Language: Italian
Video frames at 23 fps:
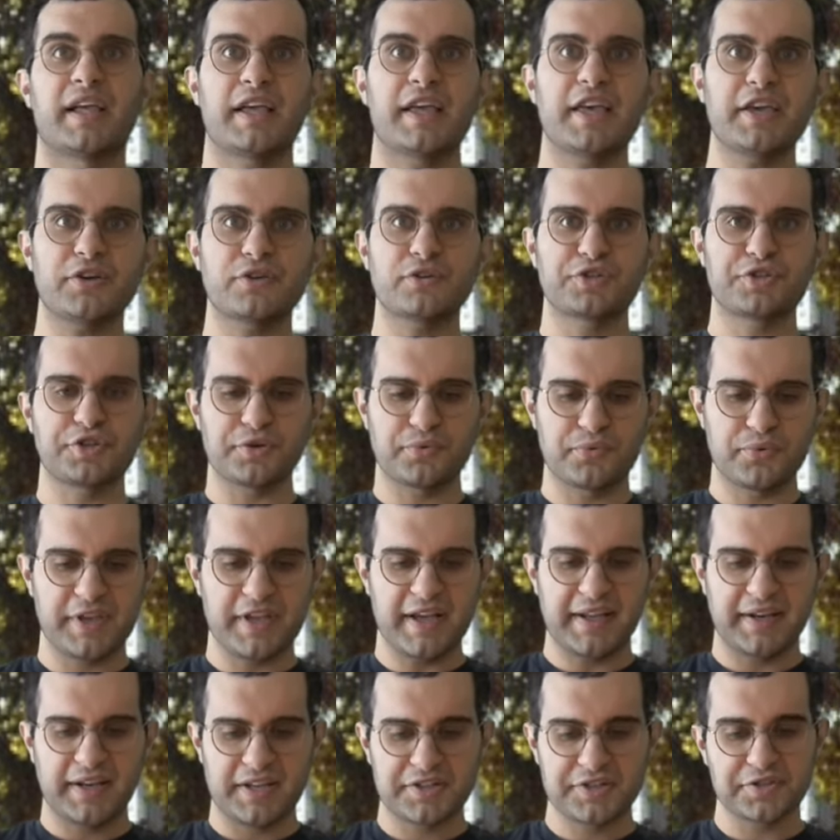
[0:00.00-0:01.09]
Eccoci qui
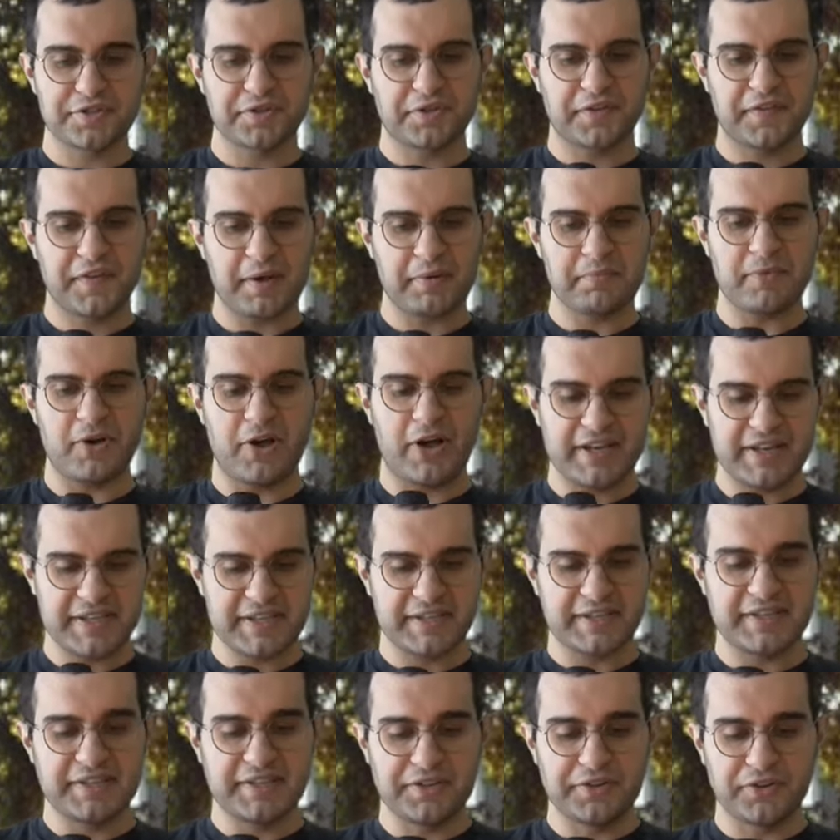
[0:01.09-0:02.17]
Anna, ci troviamo a
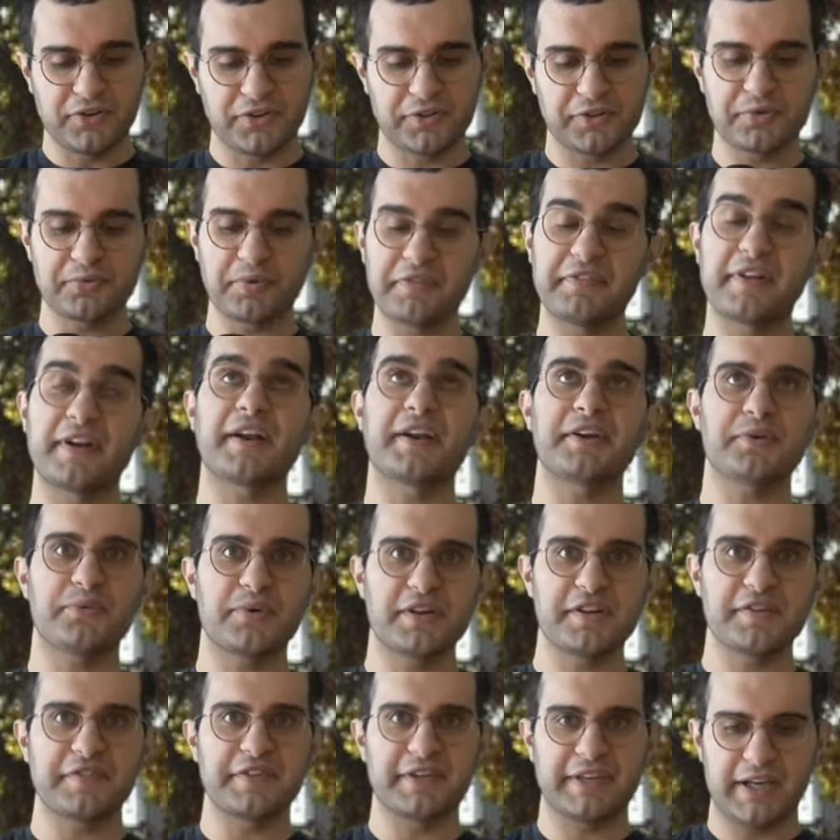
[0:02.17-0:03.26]
Nichelino, in cui verrà
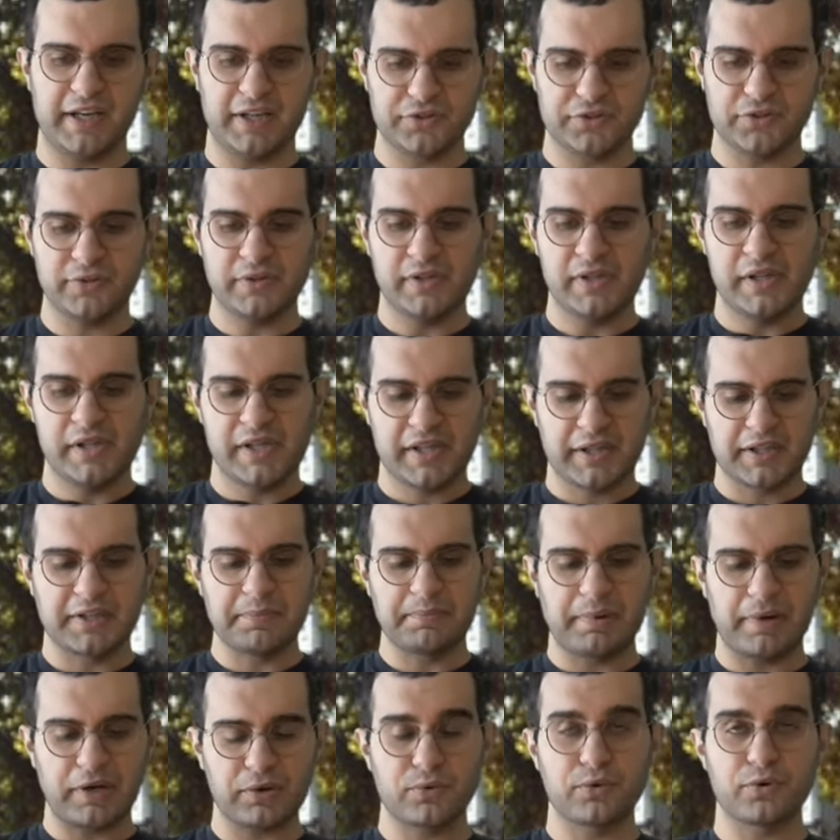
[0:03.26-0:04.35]
riqualificato il
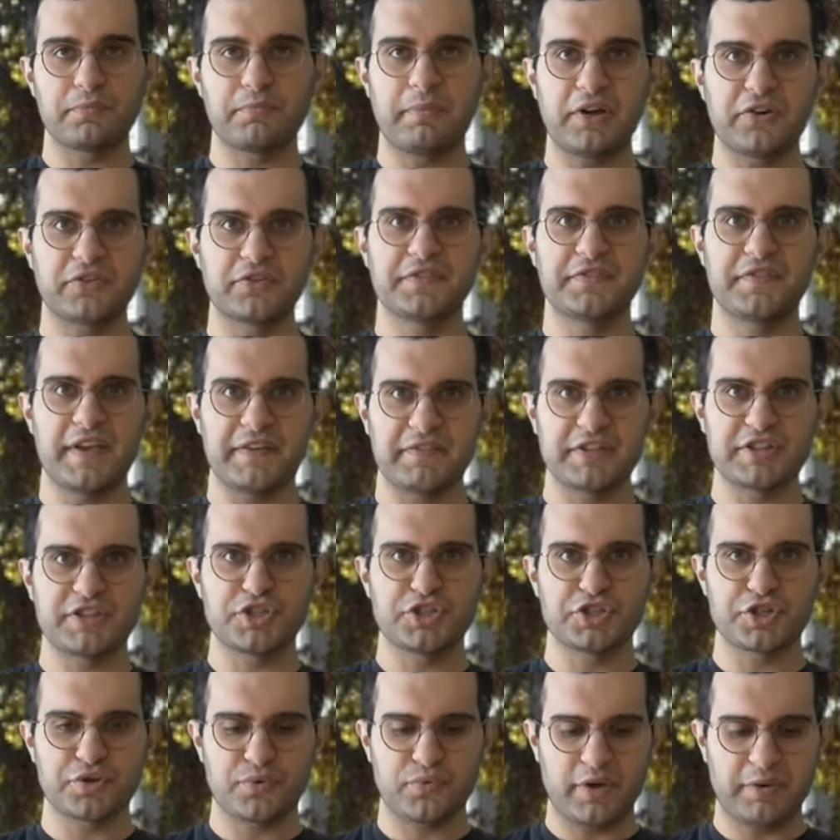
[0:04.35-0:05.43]
parco urbano di via
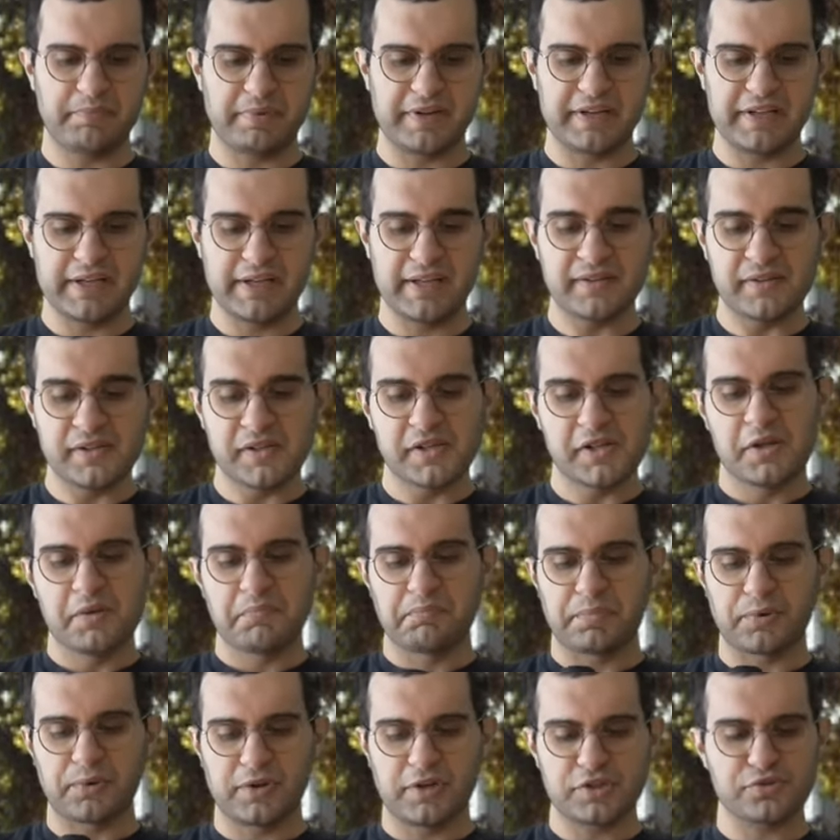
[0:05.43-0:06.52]
25 aprile
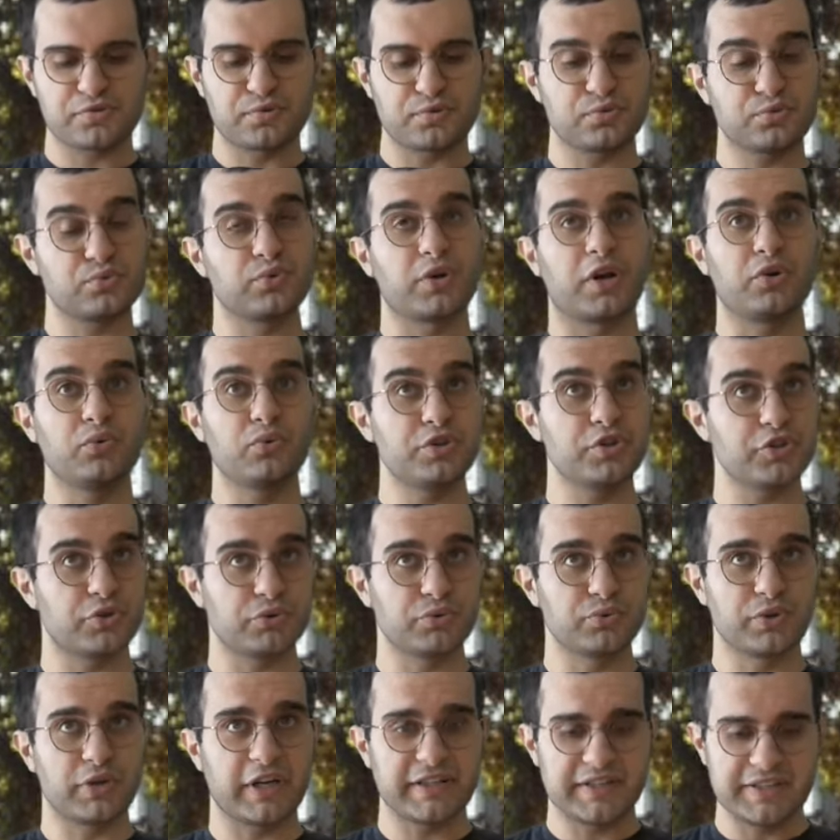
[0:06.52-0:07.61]
per una struttura
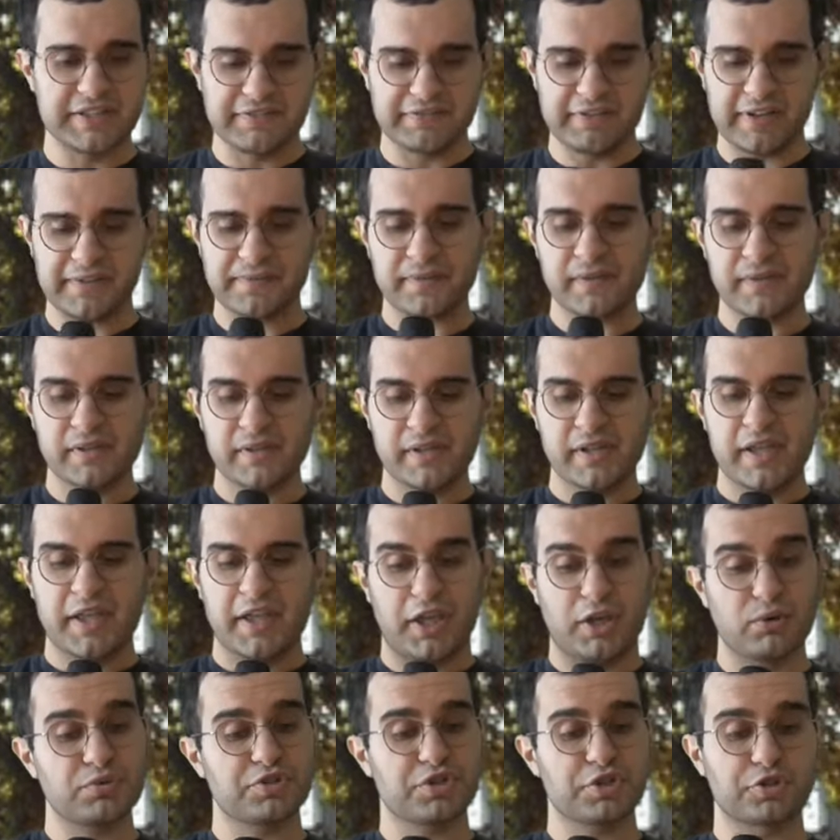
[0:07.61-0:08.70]
ludico-educativa
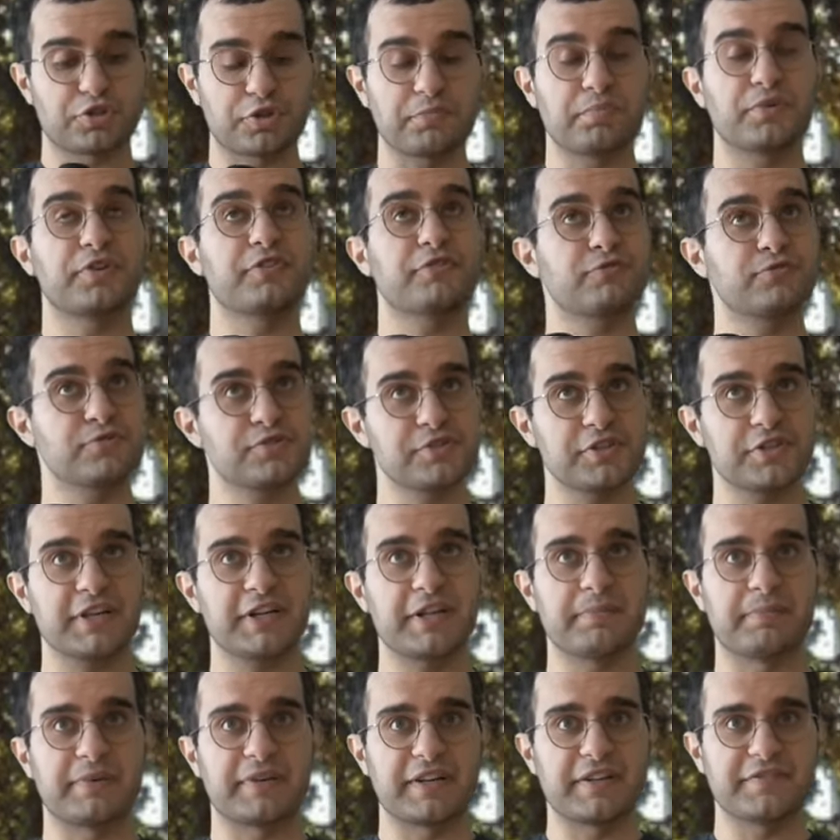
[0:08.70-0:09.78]
e un centro polifunzionale
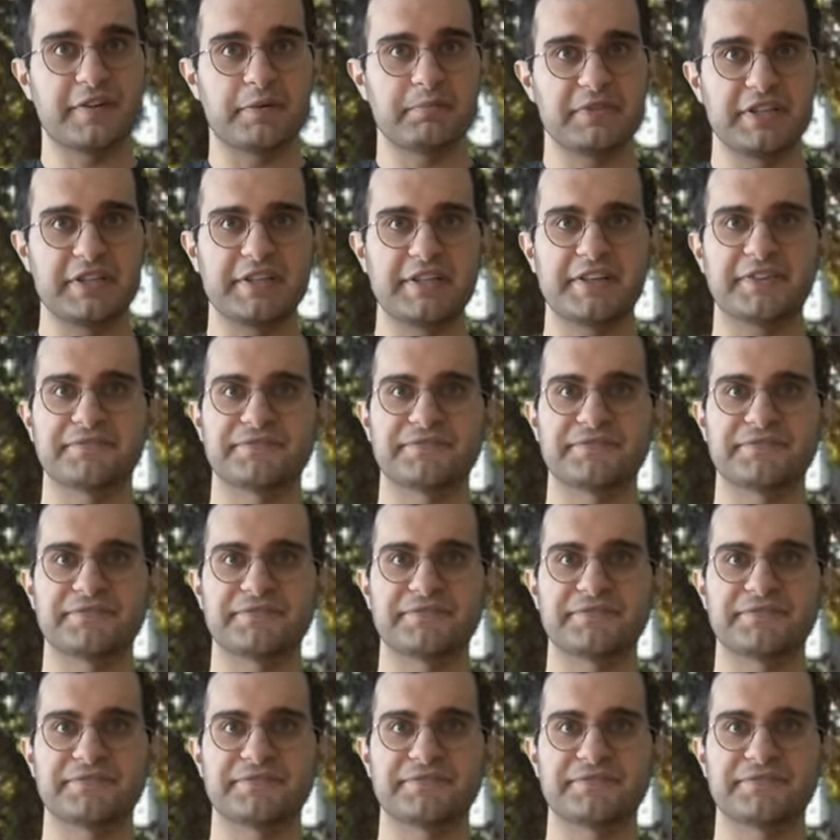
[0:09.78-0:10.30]
per le famiglie.